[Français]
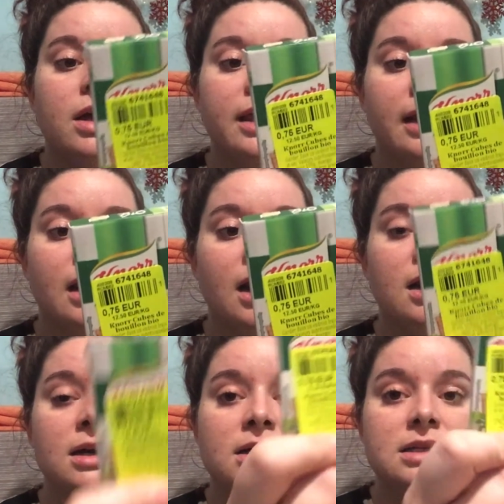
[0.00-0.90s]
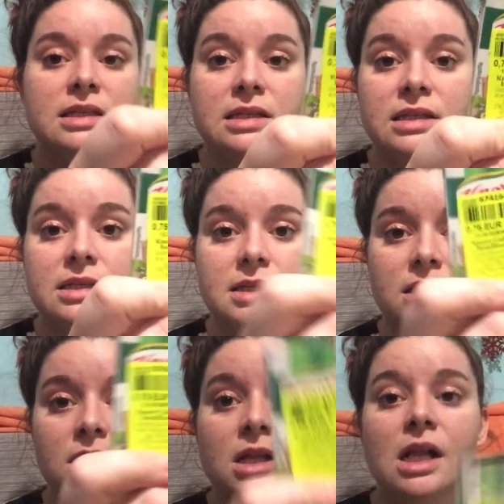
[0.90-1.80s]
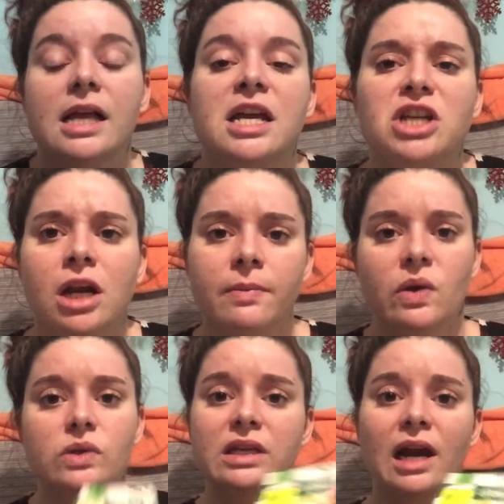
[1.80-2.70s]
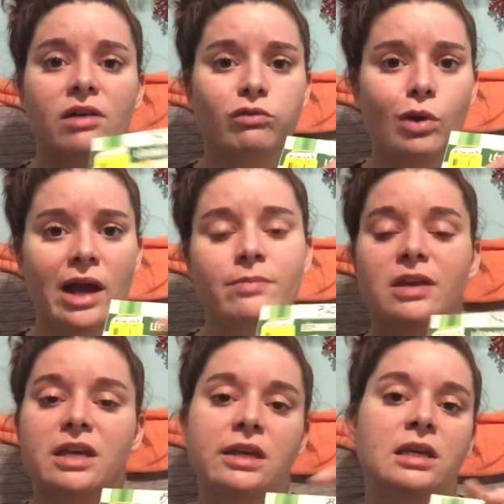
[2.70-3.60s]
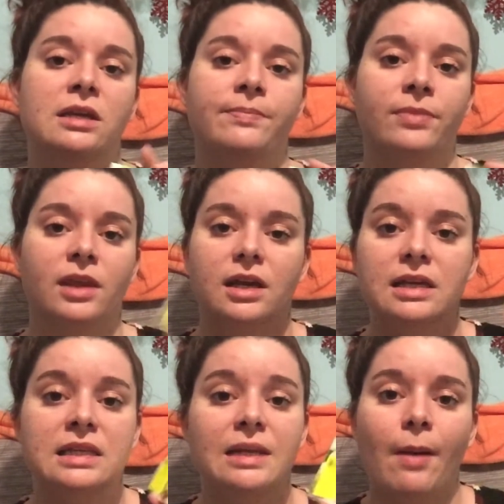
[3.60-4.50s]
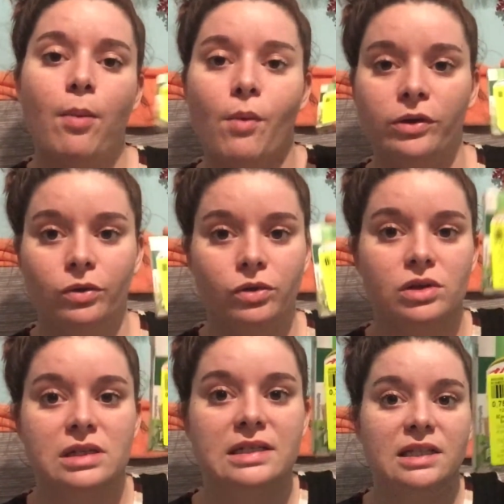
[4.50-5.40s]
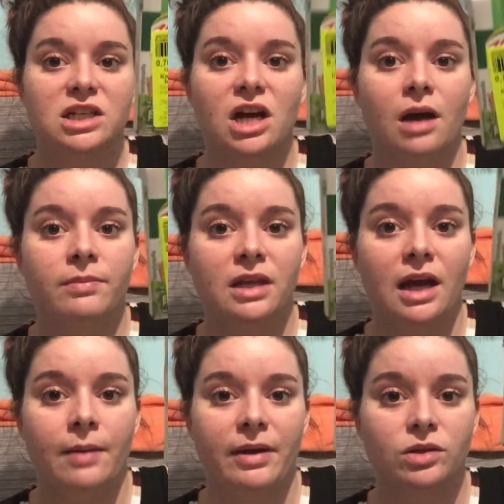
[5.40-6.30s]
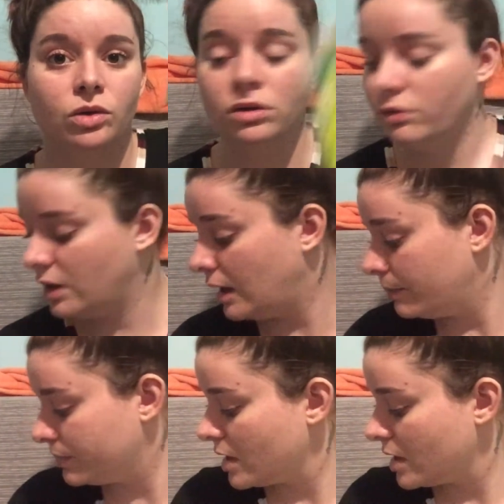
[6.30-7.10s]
Il y en a 6. Et j'en ai pris aussi à la volaille, mais ils n'étaient pas pour moi, donc euh, je ai déjà ramenés à la personne. Voilà.